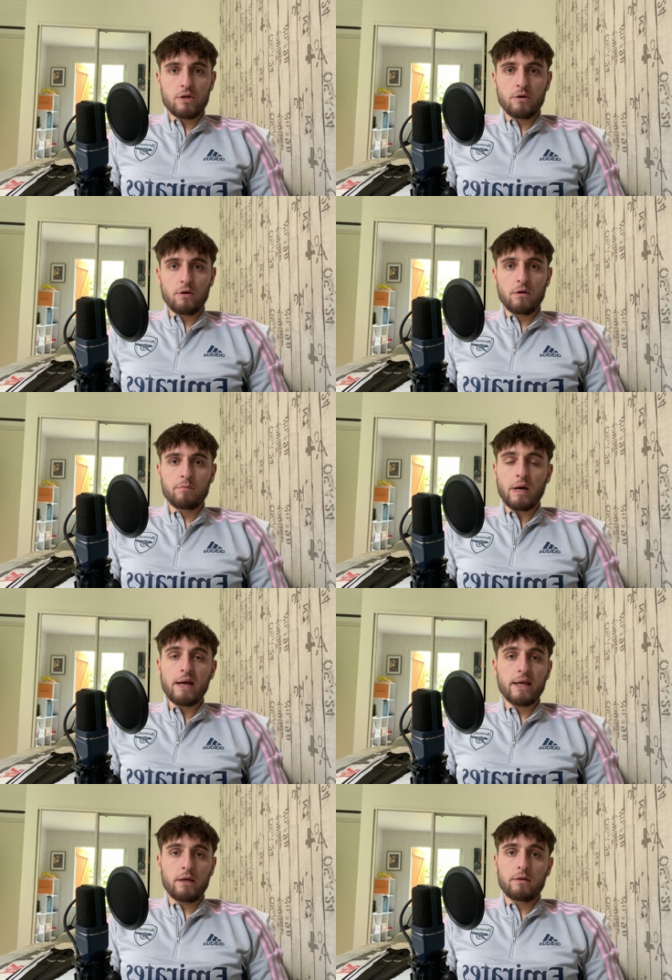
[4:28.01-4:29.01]
Euh,
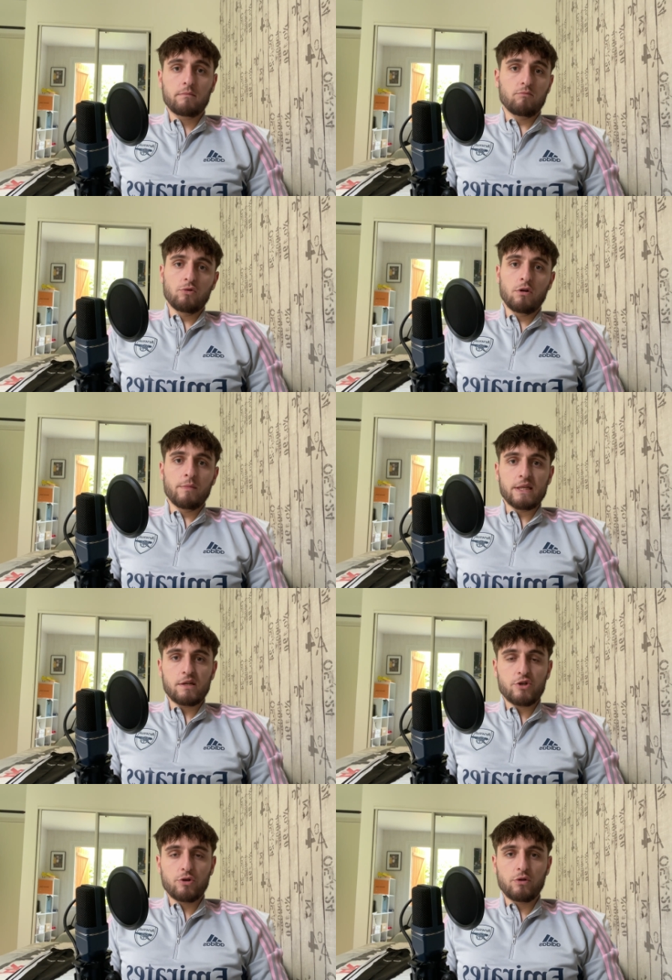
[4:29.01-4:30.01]
pareil, le
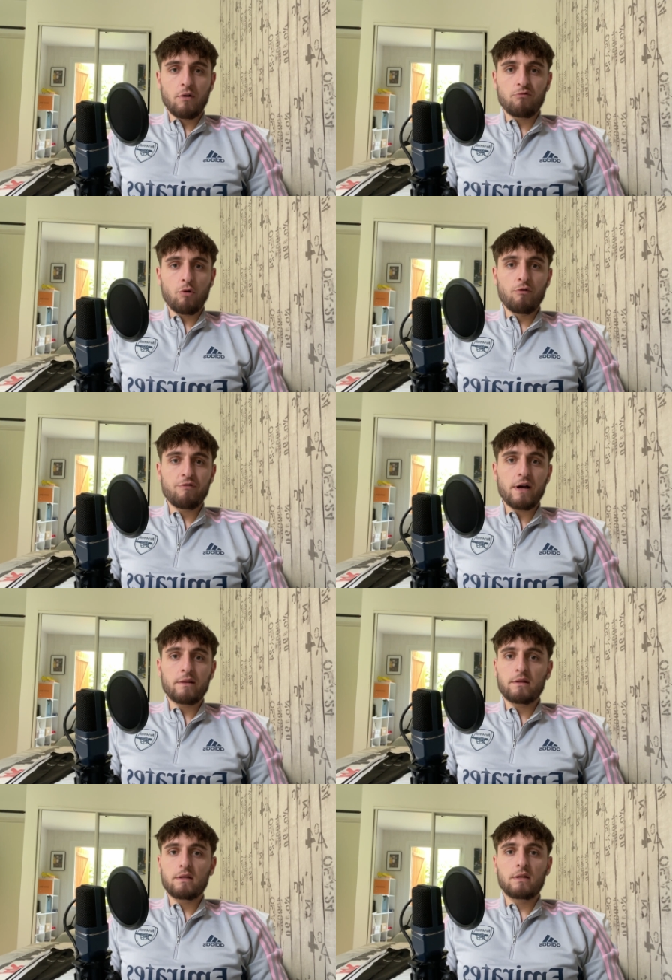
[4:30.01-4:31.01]
message que tu envoies aux fans,
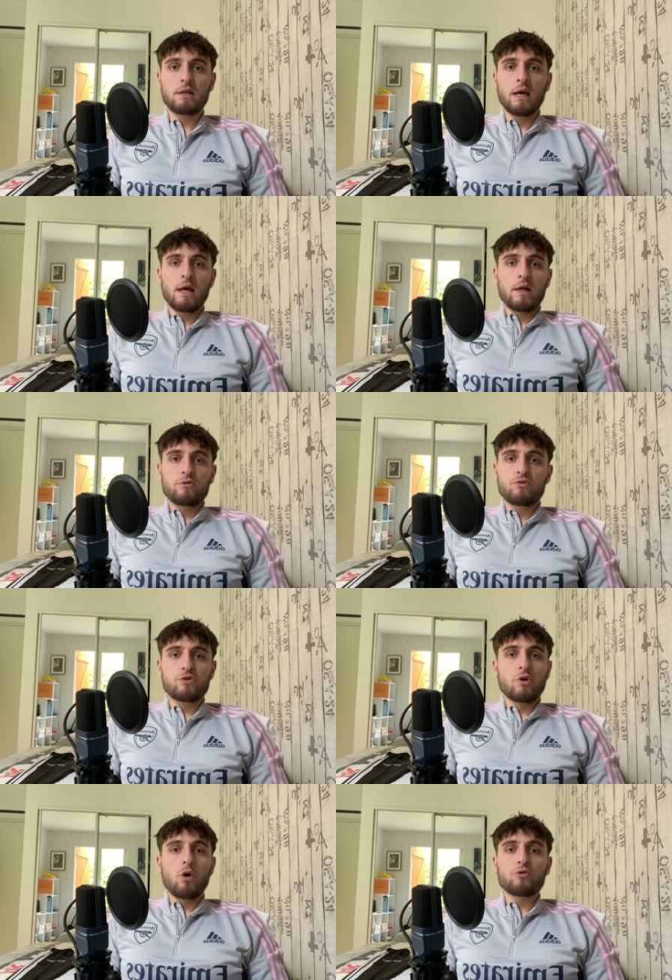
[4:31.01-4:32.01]
tu
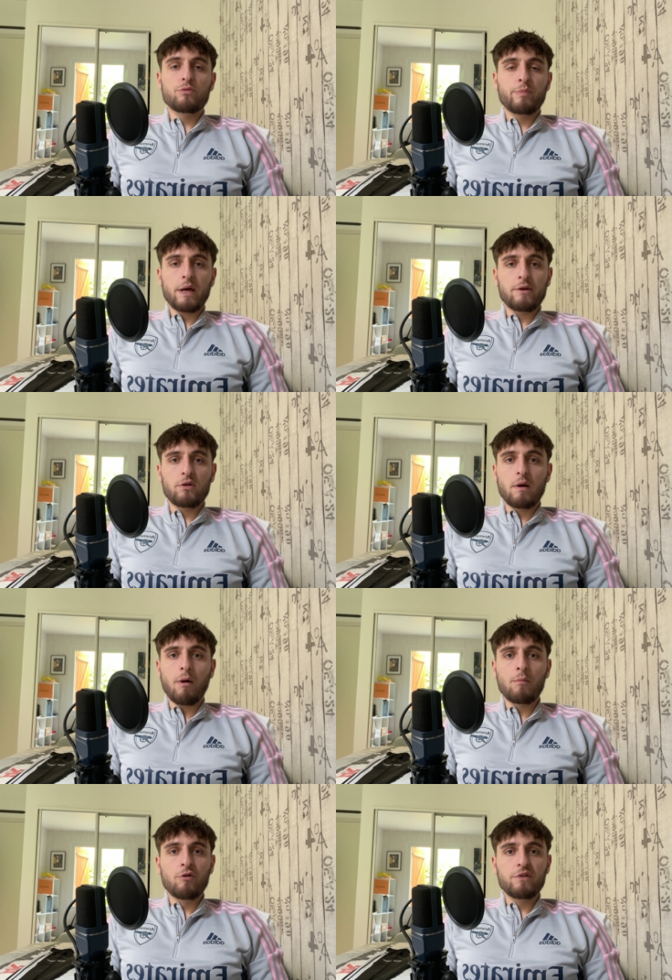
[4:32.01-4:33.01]
sors d'une période
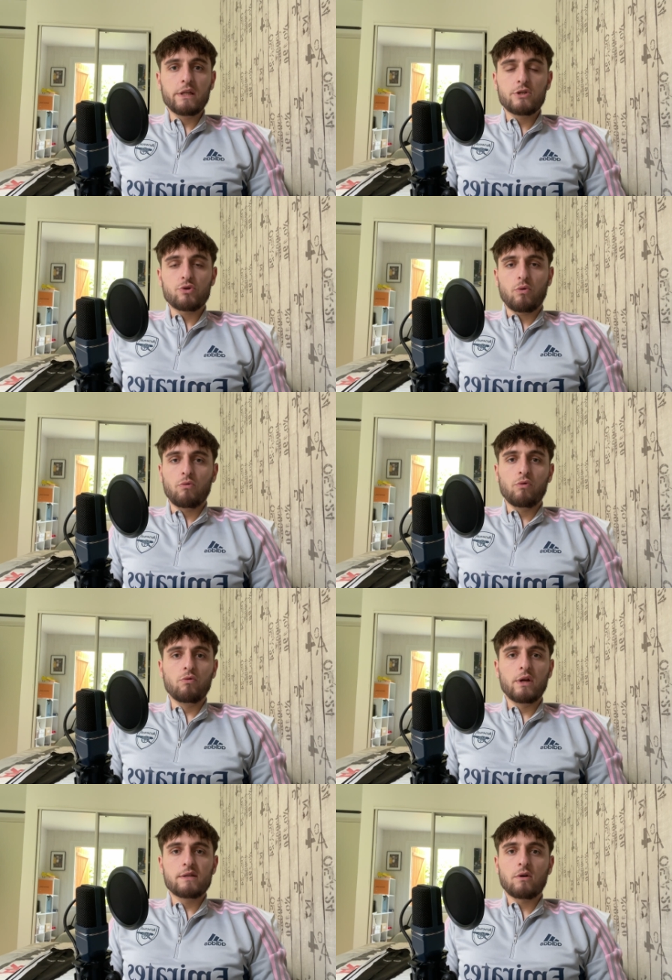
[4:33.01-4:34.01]
Abramovich
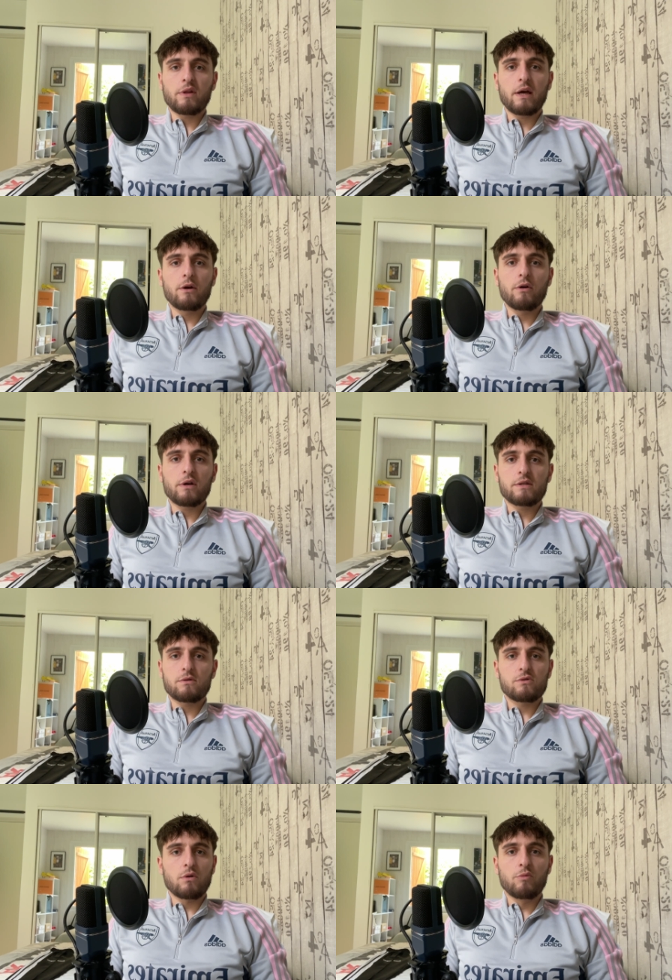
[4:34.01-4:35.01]
où les entraîneurs ils
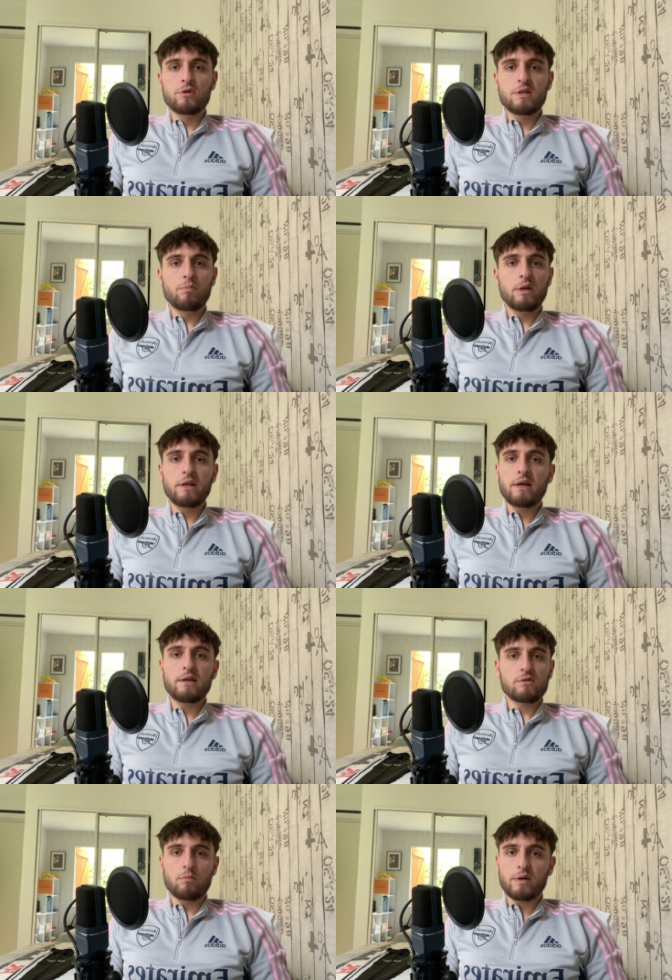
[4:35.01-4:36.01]
se sont multipliés,
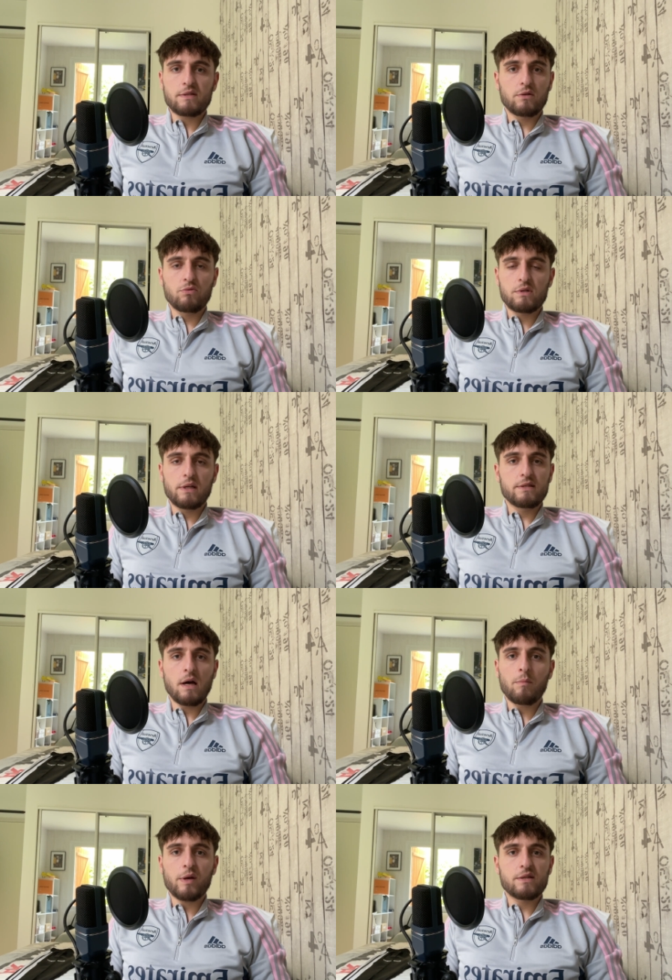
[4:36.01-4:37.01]
ils sont passés tous les uns
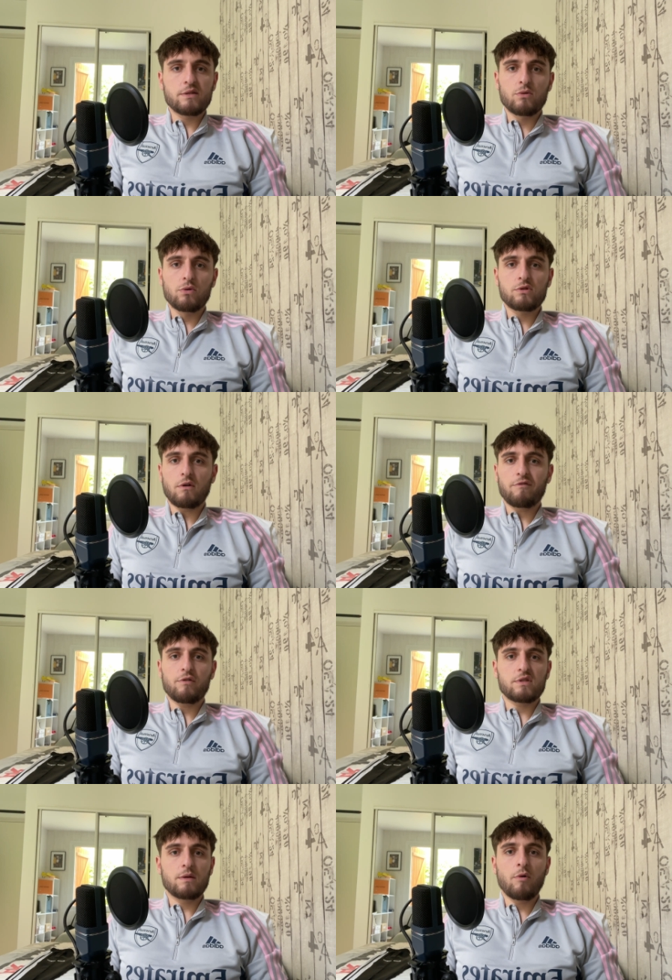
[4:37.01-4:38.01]
après les autres sans
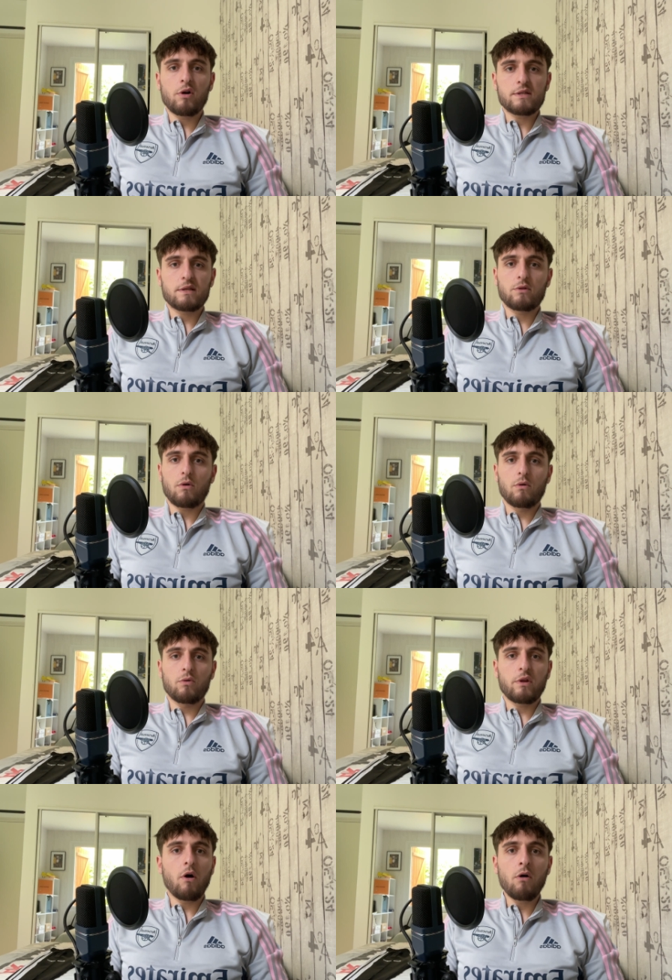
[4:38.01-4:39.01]
forcément rester trop
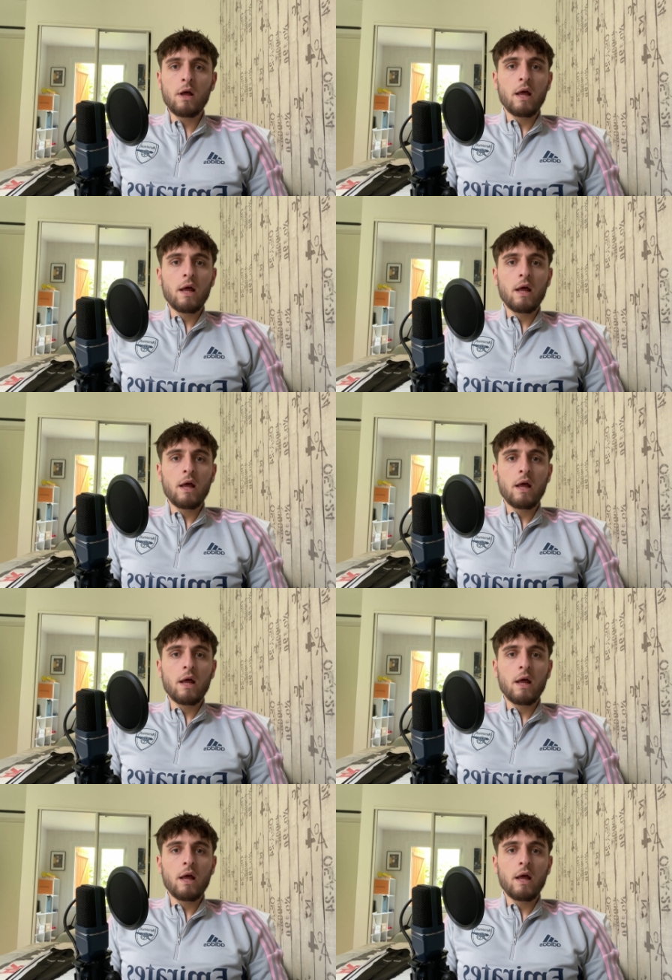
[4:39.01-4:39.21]
longtemps.